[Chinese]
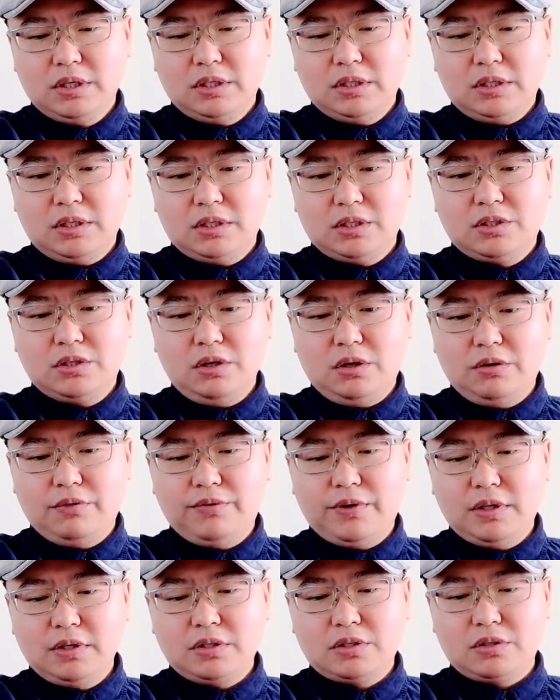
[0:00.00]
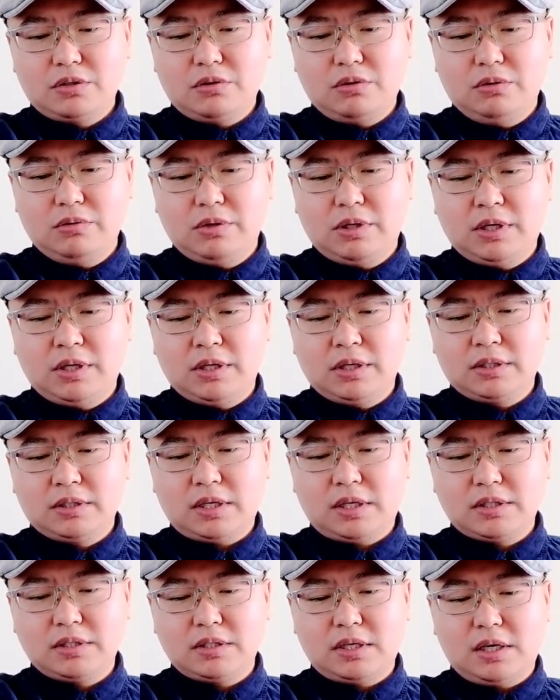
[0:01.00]
那校方指控啊，
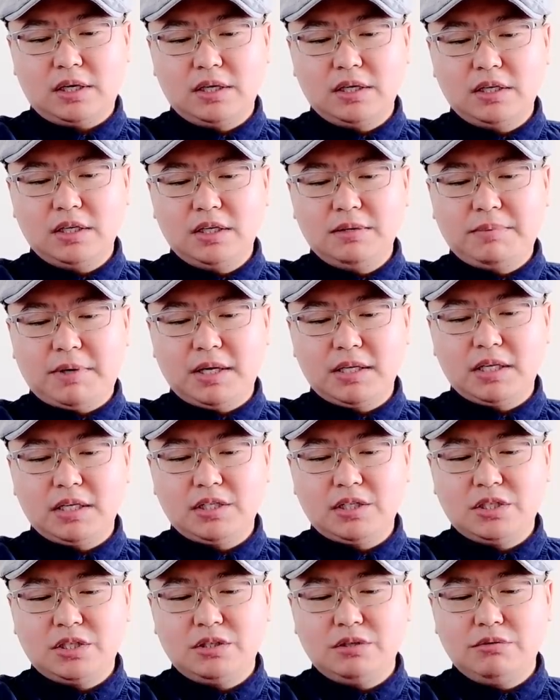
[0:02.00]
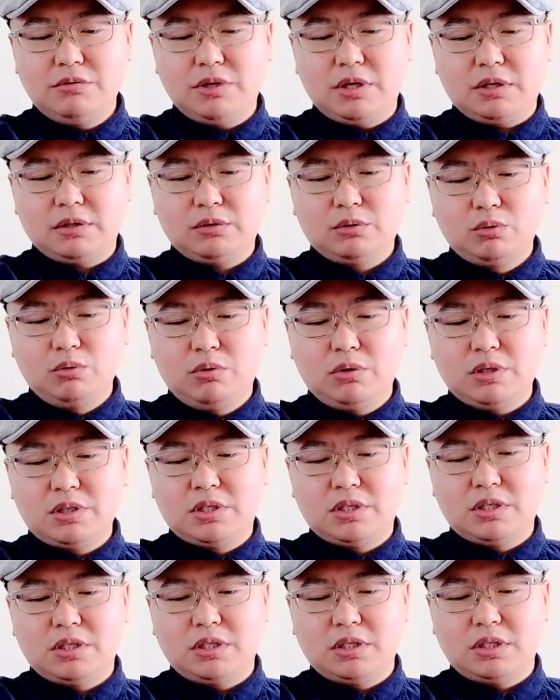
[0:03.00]
他自二零一八年七月多
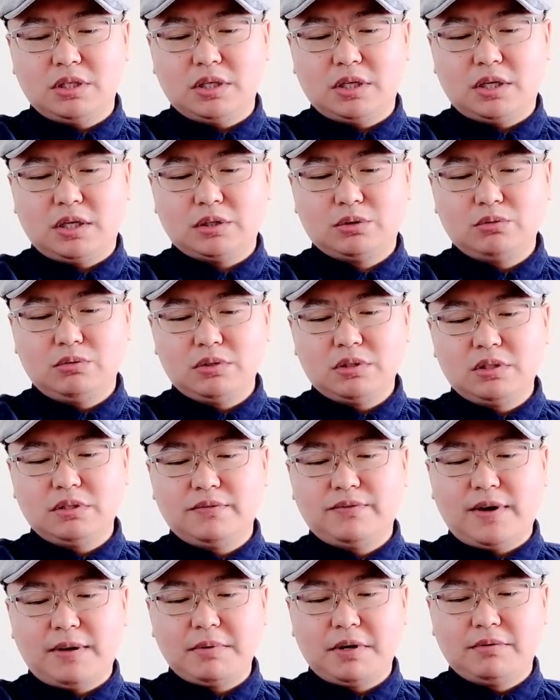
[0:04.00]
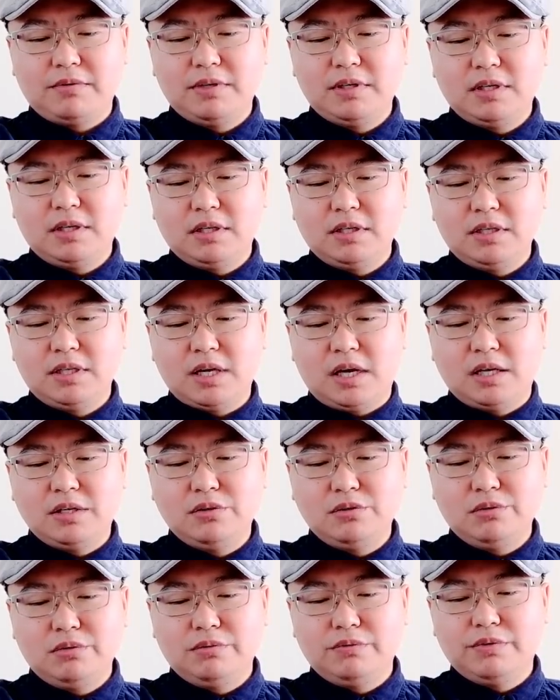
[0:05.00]
起啊多次发表文章，
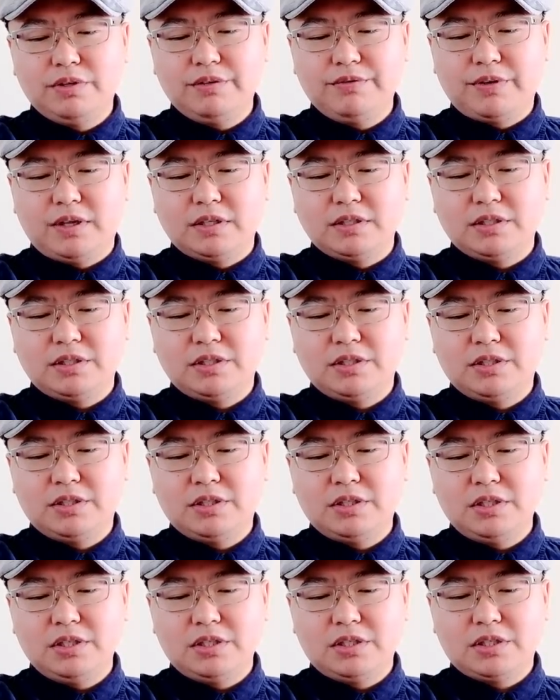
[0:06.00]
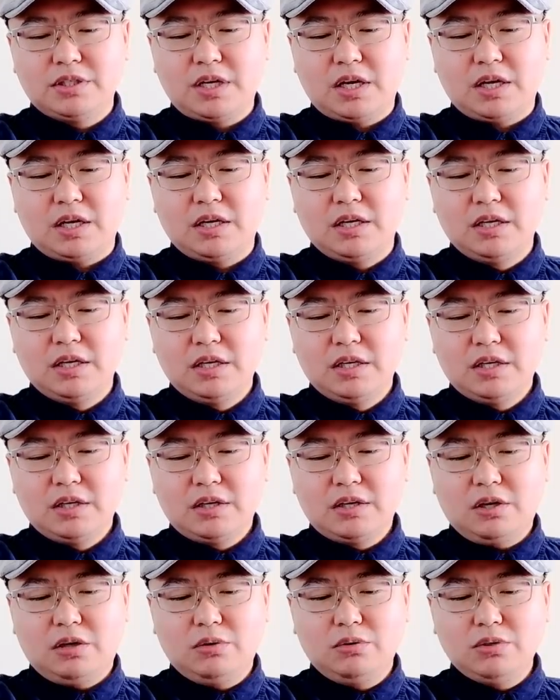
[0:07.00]
严重违反新时代
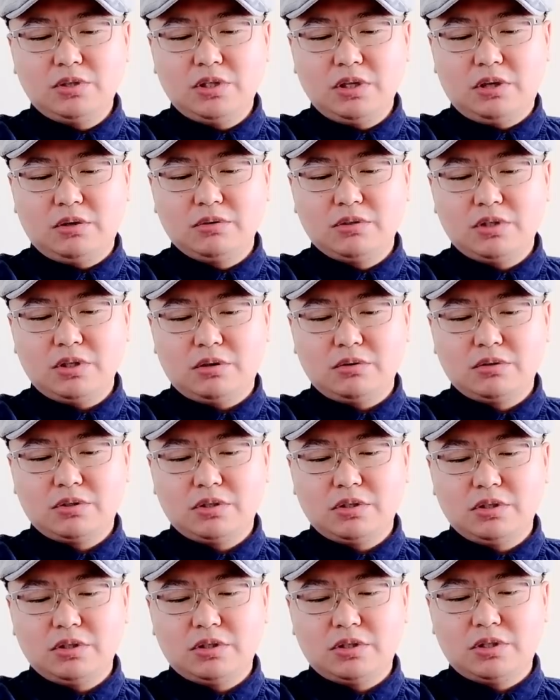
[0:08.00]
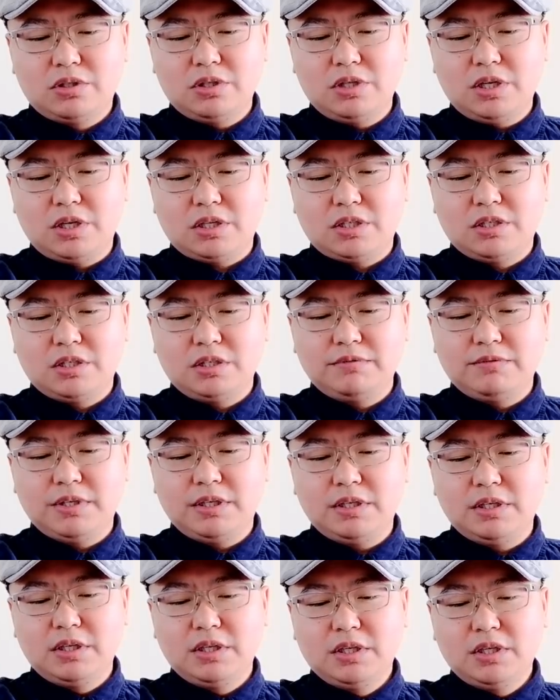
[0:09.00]
高校教师职业行
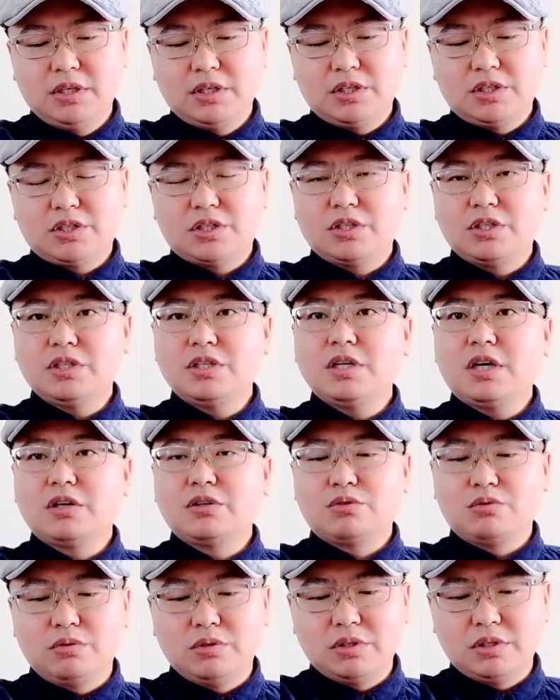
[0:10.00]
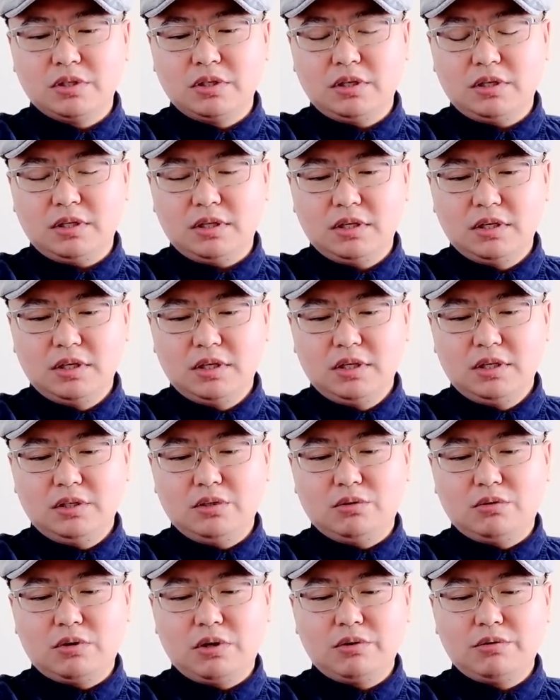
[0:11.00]
为十项准则
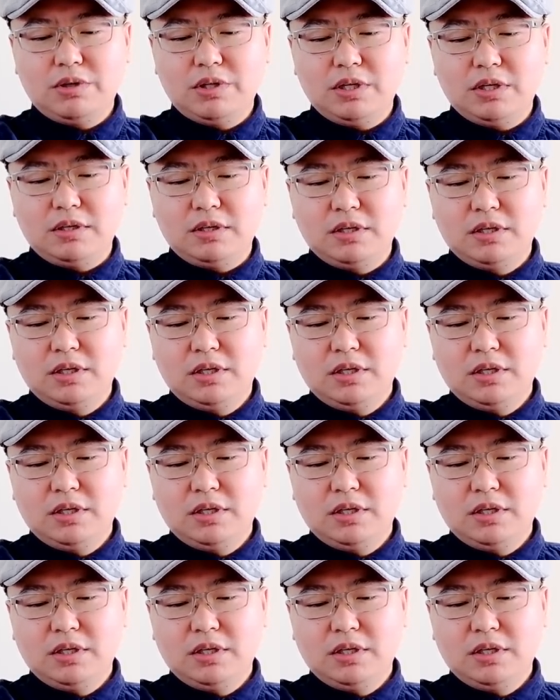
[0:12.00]
有关规定。